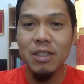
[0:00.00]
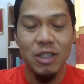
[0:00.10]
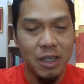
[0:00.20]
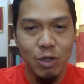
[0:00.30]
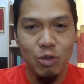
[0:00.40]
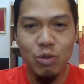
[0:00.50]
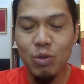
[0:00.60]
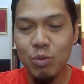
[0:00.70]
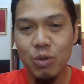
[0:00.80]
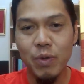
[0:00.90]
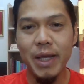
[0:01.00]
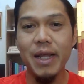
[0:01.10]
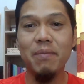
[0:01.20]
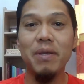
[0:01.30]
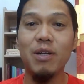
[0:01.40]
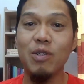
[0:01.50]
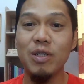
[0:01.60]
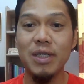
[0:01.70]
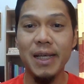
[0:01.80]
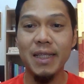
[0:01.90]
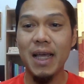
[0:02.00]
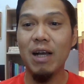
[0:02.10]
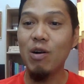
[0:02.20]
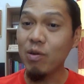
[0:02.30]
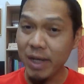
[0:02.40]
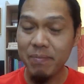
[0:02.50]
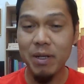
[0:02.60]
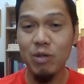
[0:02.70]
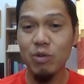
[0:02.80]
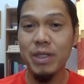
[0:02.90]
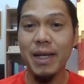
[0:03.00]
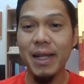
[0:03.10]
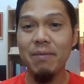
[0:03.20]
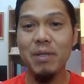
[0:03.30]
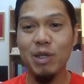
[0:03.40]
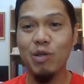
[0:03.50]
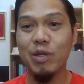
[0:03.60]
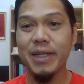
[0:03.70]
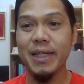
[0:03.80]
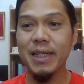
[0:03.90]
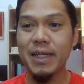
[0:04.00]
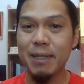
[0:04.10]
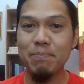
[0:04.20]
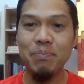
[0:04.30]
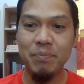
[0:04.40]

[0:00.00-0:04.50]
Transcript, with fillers: ช่องยูทูบครูเอกเลขพยากรณ์และทางห้องเลขเป็นรู้ศาสตร์เลขพยากรณ์นะครับ